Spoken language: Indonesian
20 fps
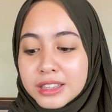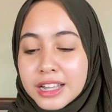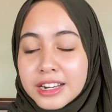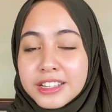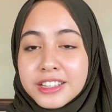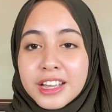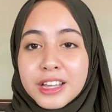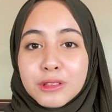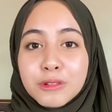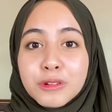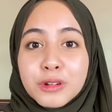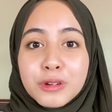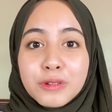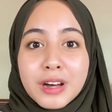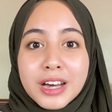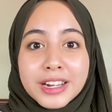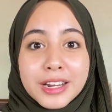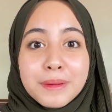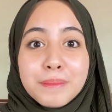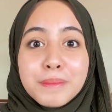tadinya itu
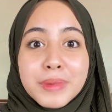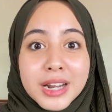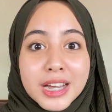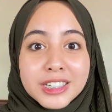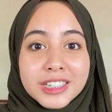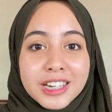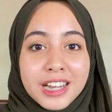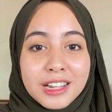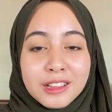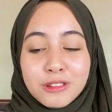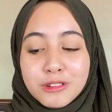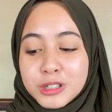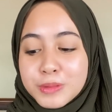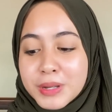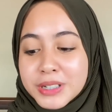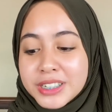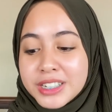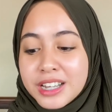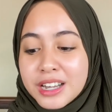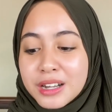ngeluarin brush kan terus
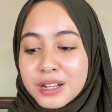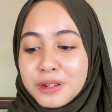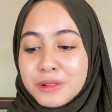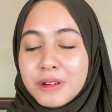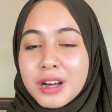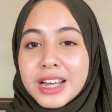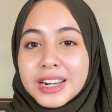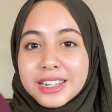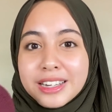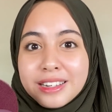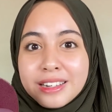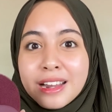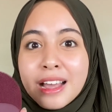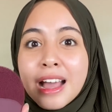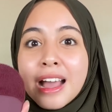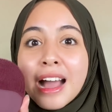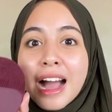pas dia ngeluarin